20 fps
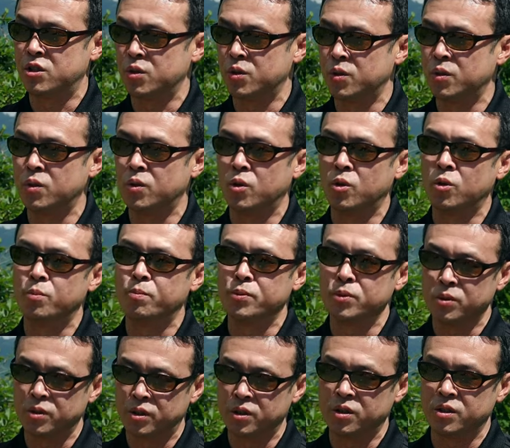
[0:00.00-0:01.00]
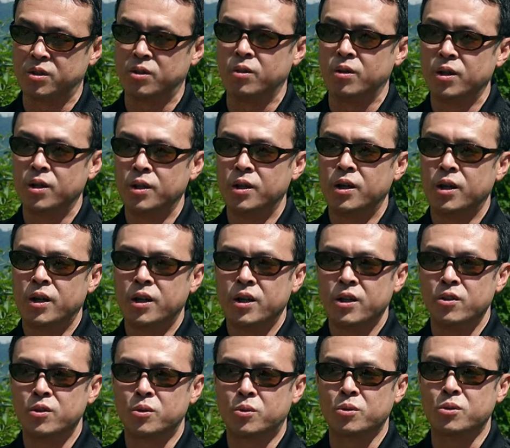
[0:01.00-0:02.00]
場をオープンすると
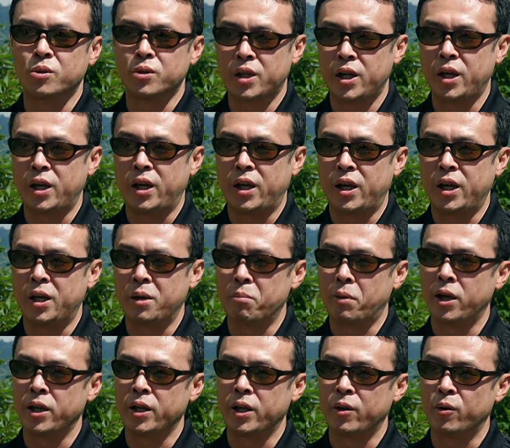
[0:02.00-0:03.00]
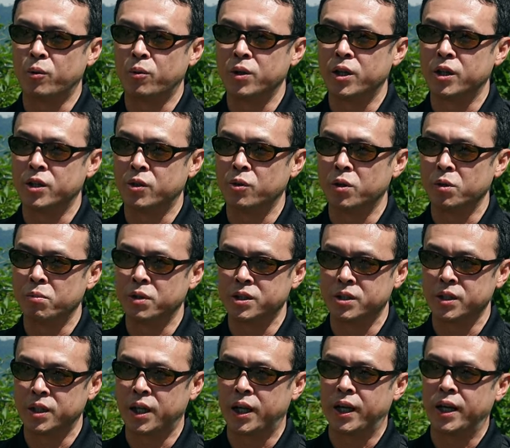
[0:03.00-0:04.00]
いうことで、毎年行っておりま
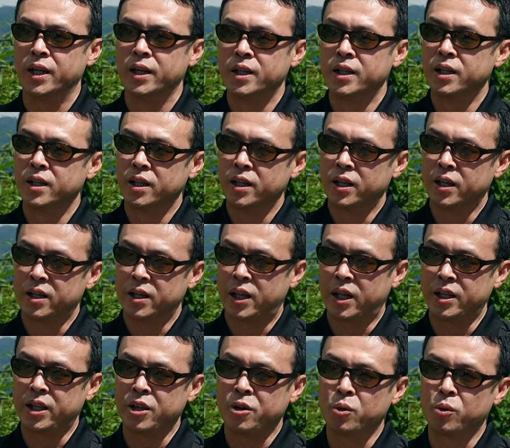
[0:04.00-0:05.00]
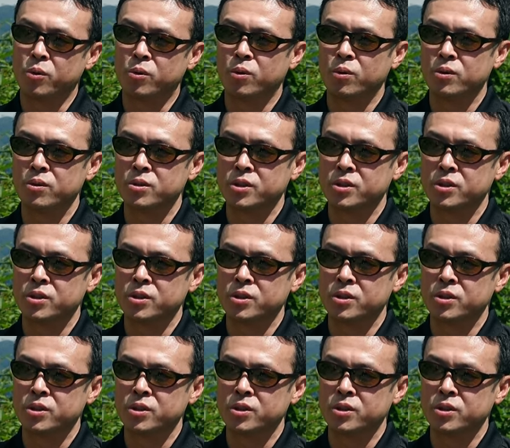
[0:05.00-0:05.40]
すがだいたい標高